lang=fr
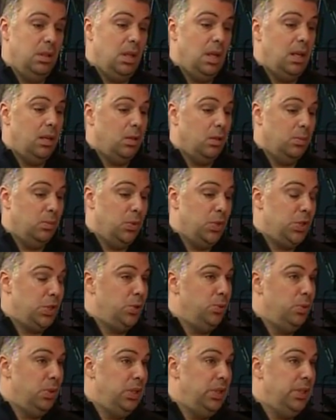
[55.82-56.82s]
Alors moi,
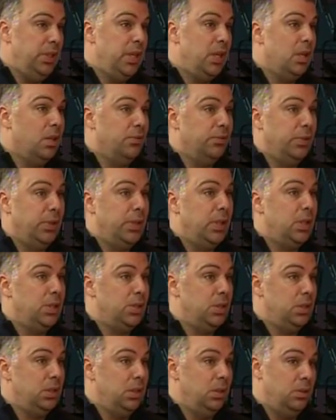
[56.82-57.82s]
j'ai eu l'idée en venant,
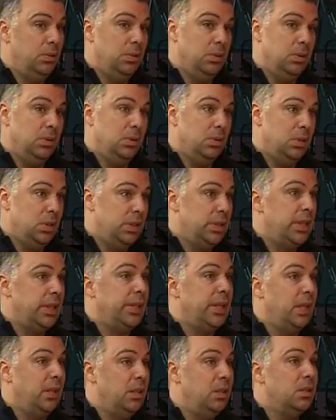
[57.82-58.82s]
j'ai dit, écoute,
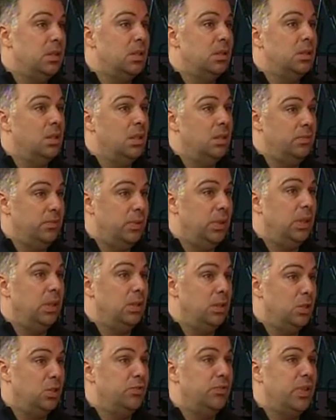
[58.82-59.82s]
cette année, ça serait,
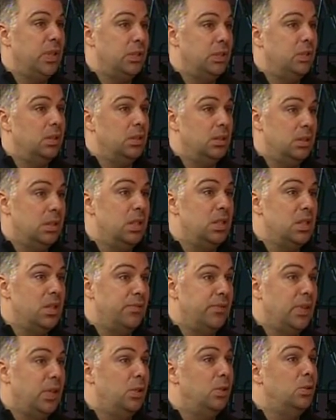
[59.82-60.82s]
faudrait que je fasse à euh, ces
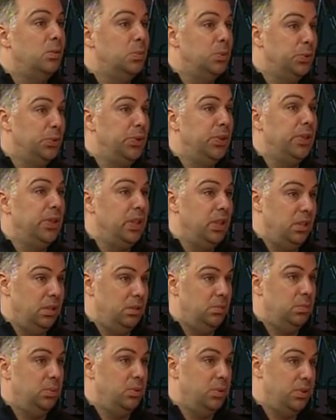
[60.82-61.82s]
enfants-là un beau Noël
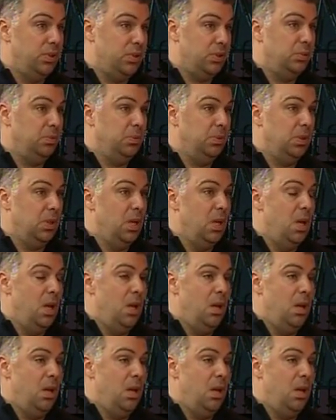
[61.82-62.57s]
pour eux mhm. autres.